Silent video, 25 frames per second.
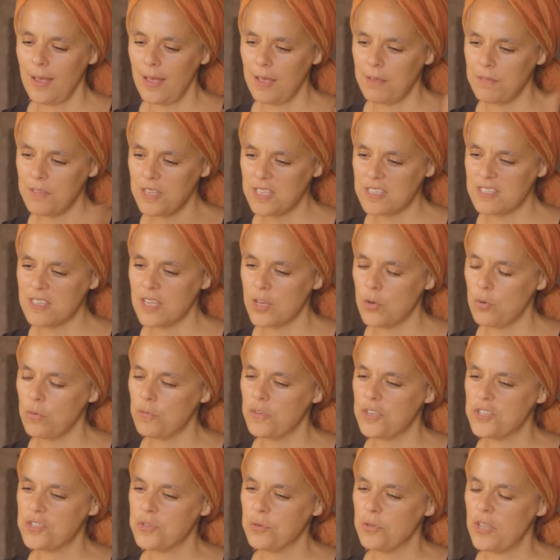avec ses
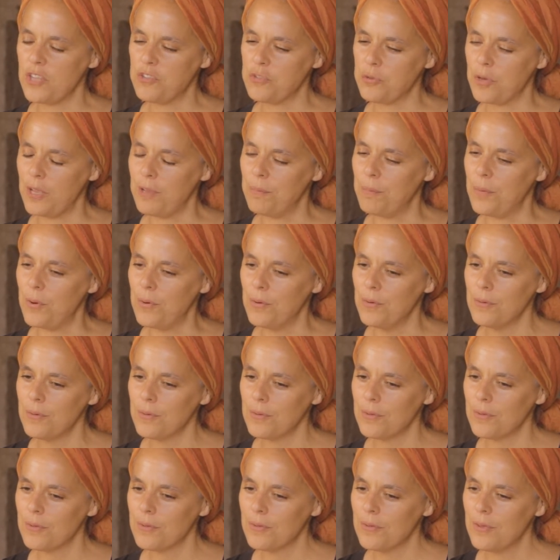convictions naturellement,
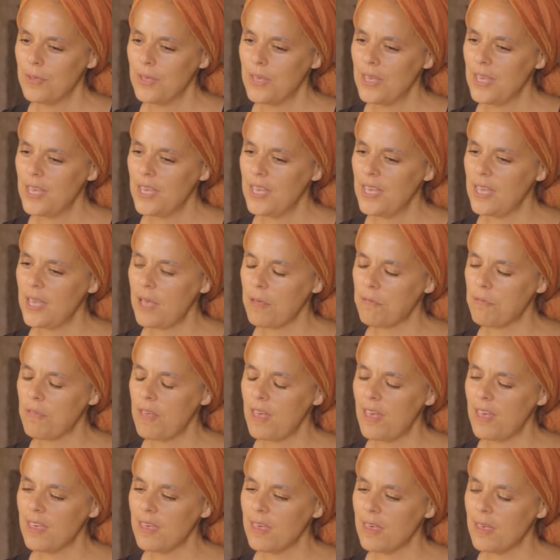et
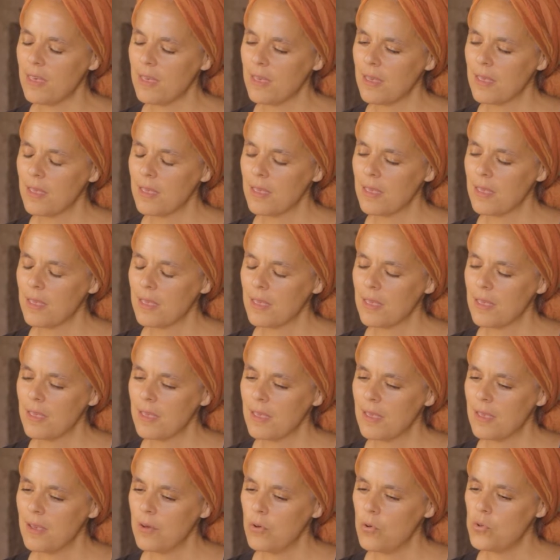avec
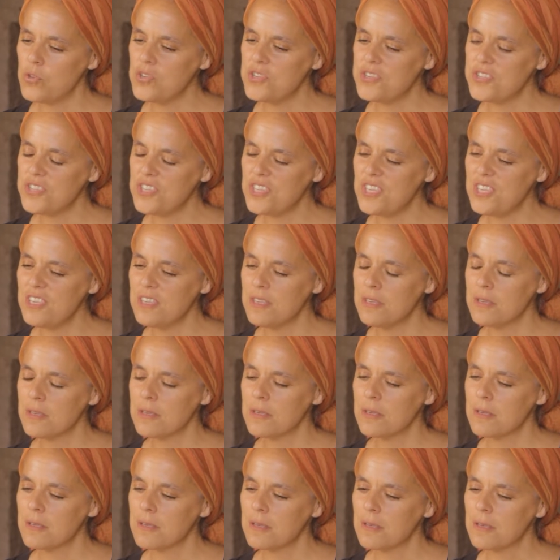aussi
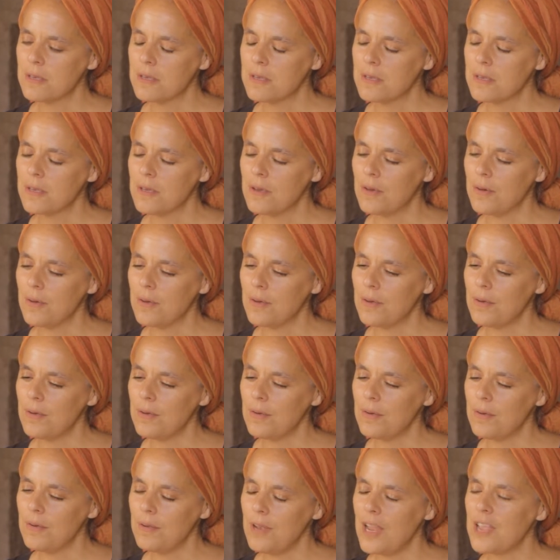
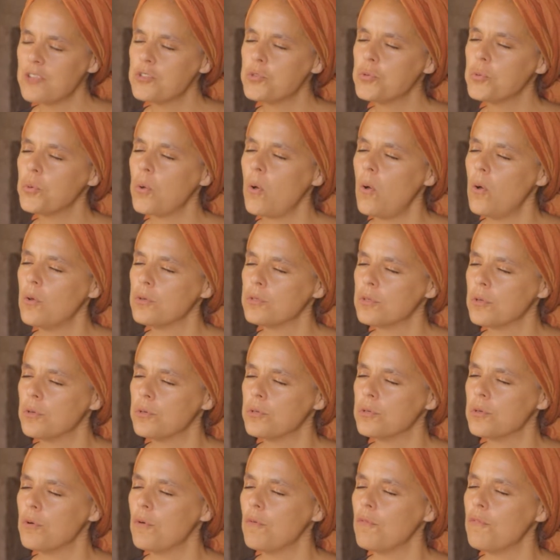l'assurance
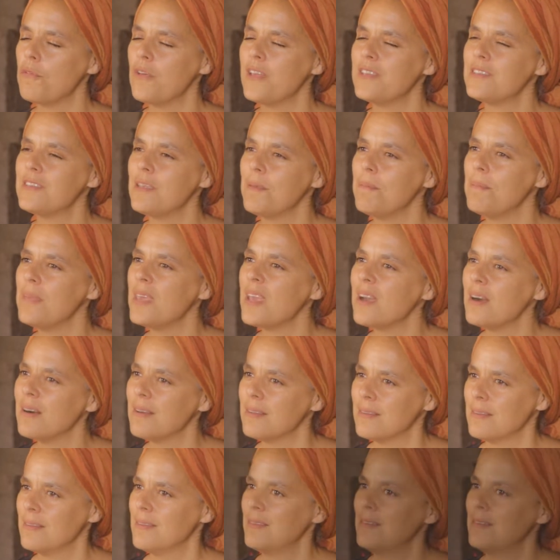que ce qu'on fait, c'est bien.